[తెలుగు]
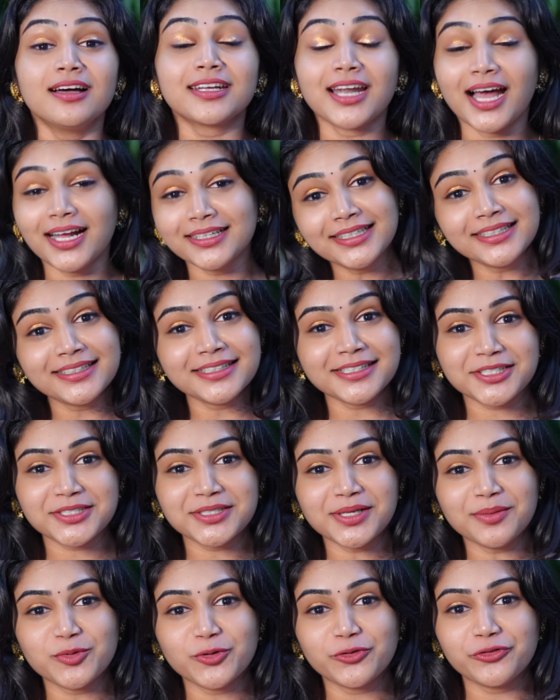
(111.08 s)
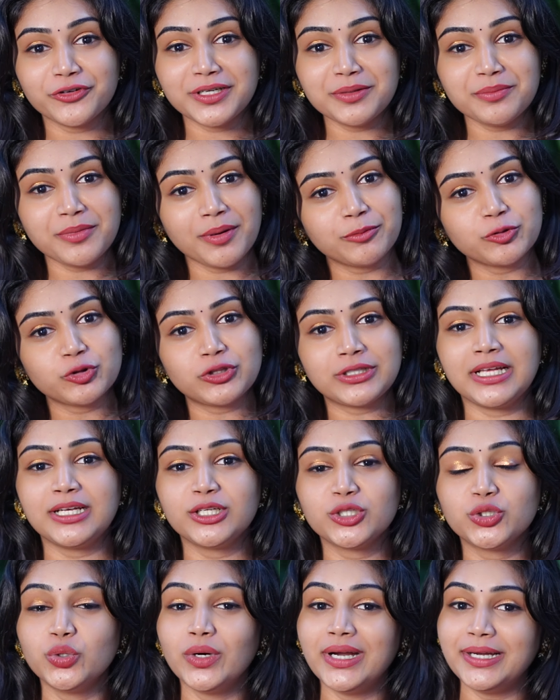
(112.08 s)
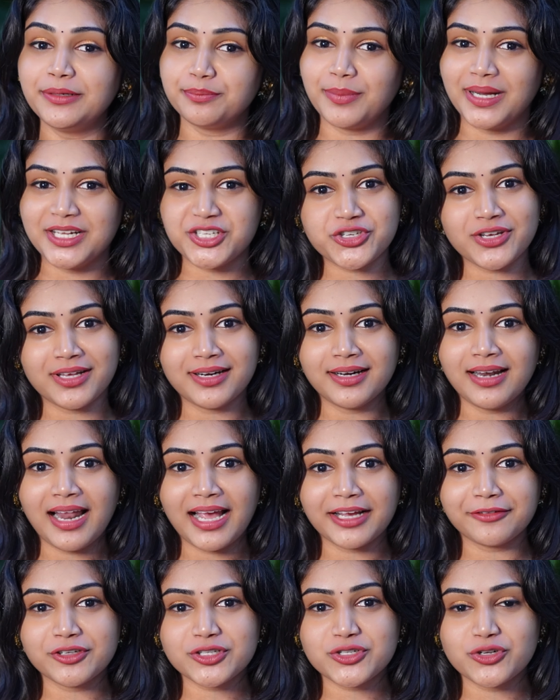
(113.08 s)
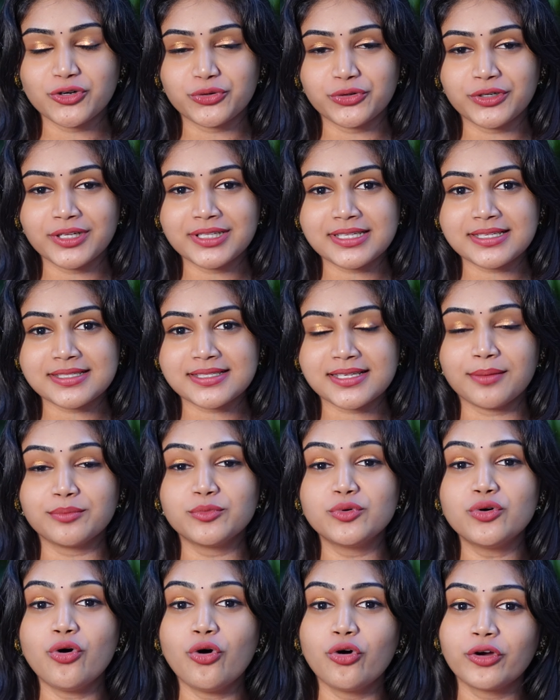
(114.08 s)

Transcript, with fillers: రాధాకృష్ణ మూవీని మేము తెలుగు అండ్ బంజారా లాంగ్వేజ్ లో కూడా తీసాము